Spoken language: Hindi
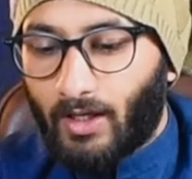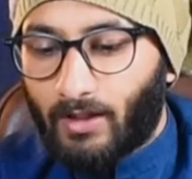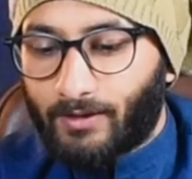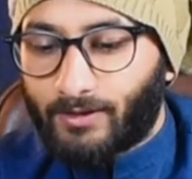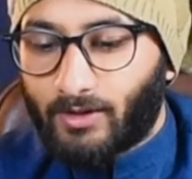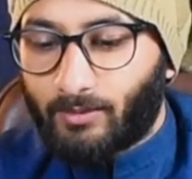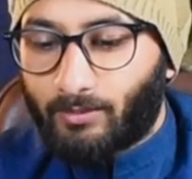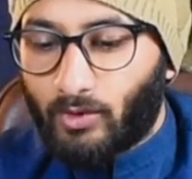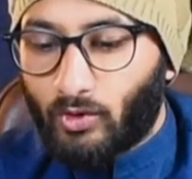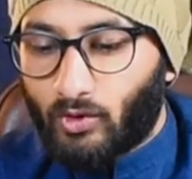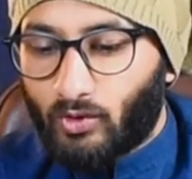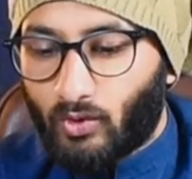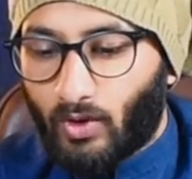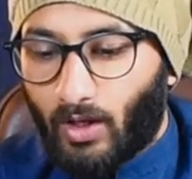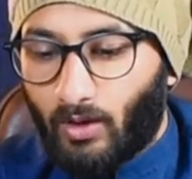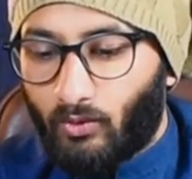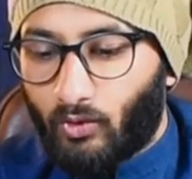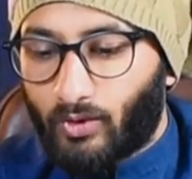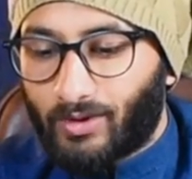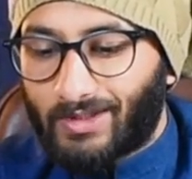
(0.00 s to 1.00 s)
है सीपीयू जो
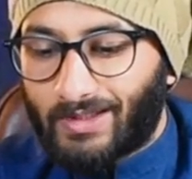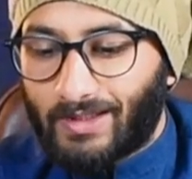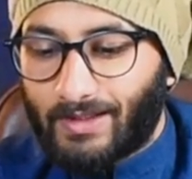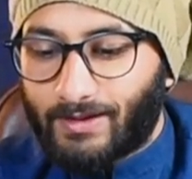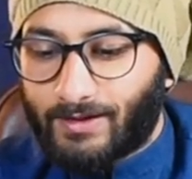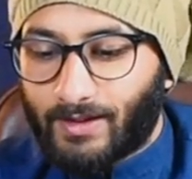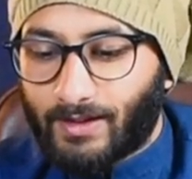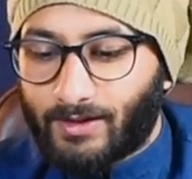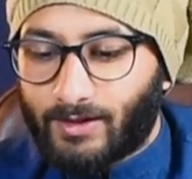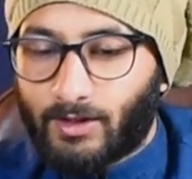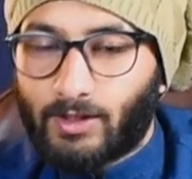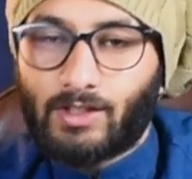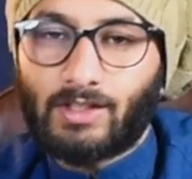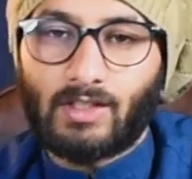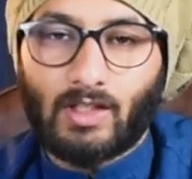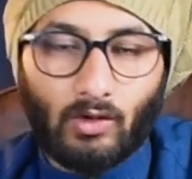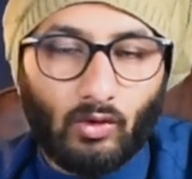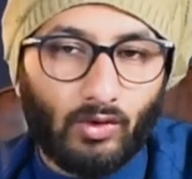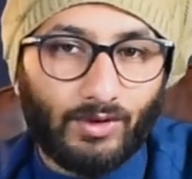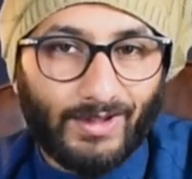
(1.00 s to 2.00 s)
है वो टी सिक्स
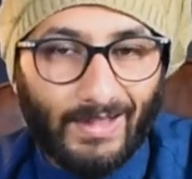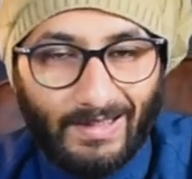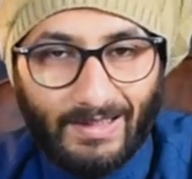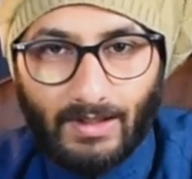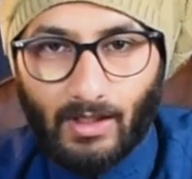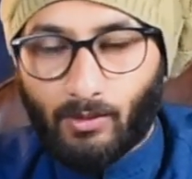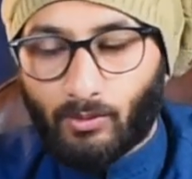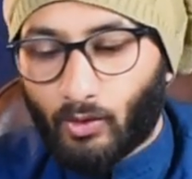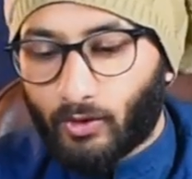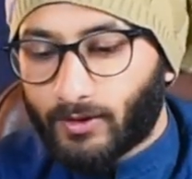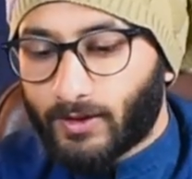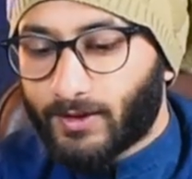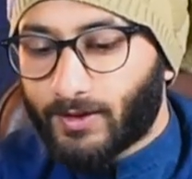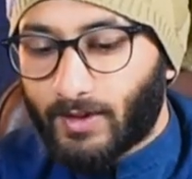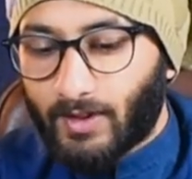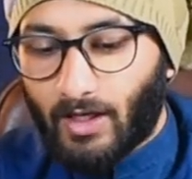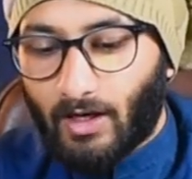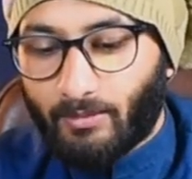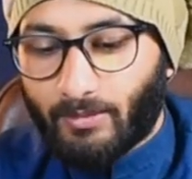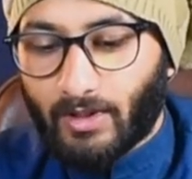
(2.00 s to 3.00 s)
जीरो सिक्स का
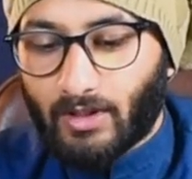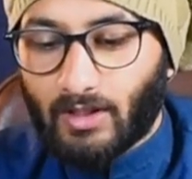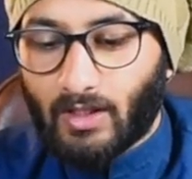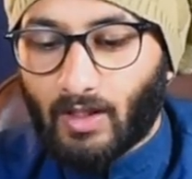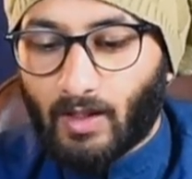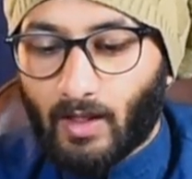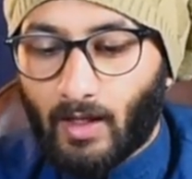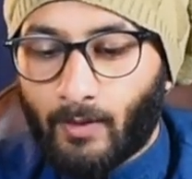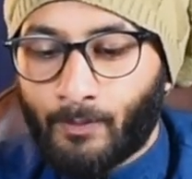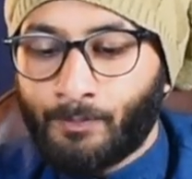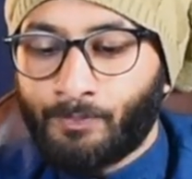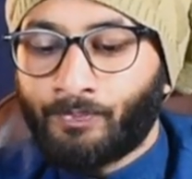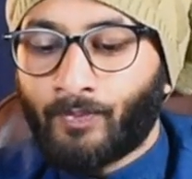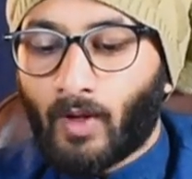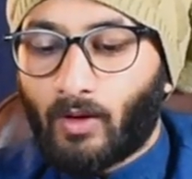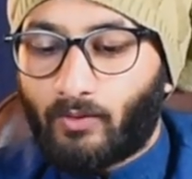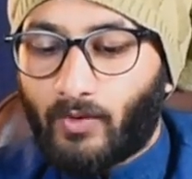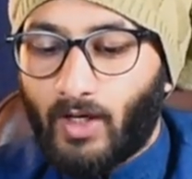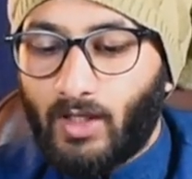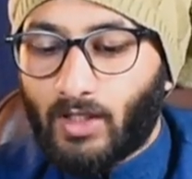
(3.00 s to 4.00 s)
प्रोसेसर यहाँ पे दिया गया
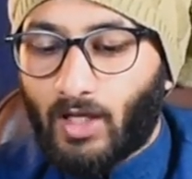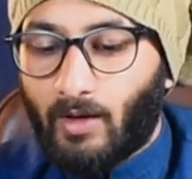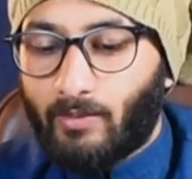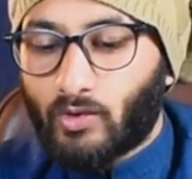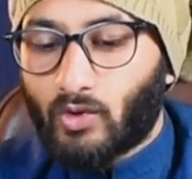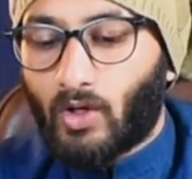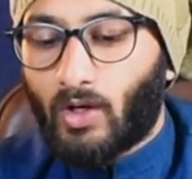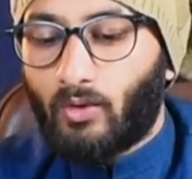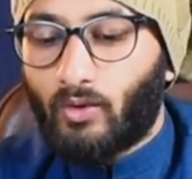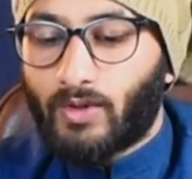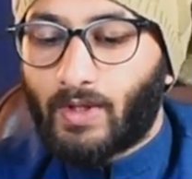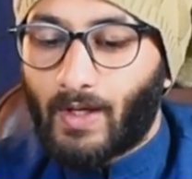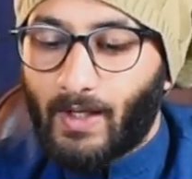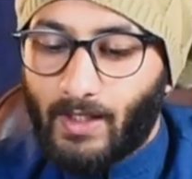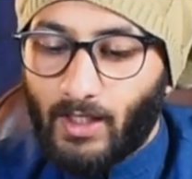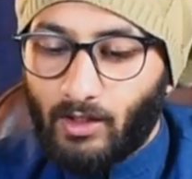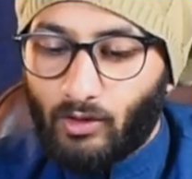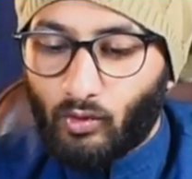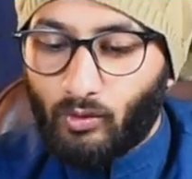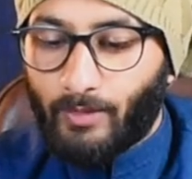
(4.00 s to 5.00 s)
फ्रंट कैम जो है वो
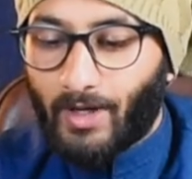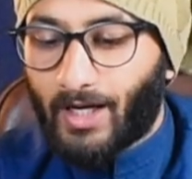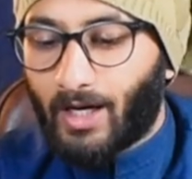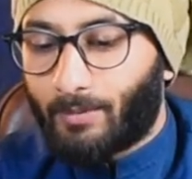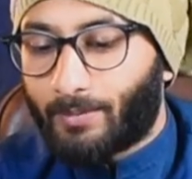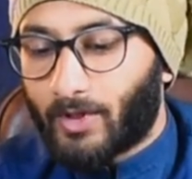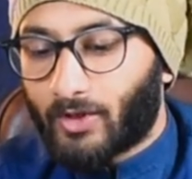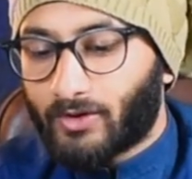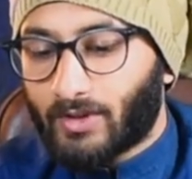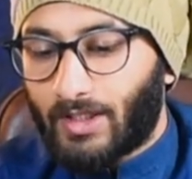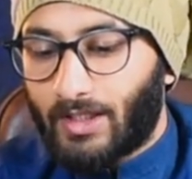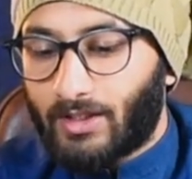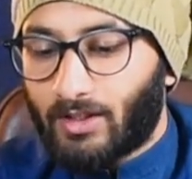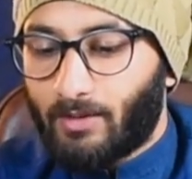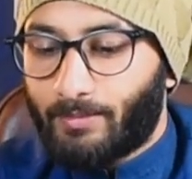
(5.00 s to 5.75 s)
थर्टी टू मेगा पिक्सल है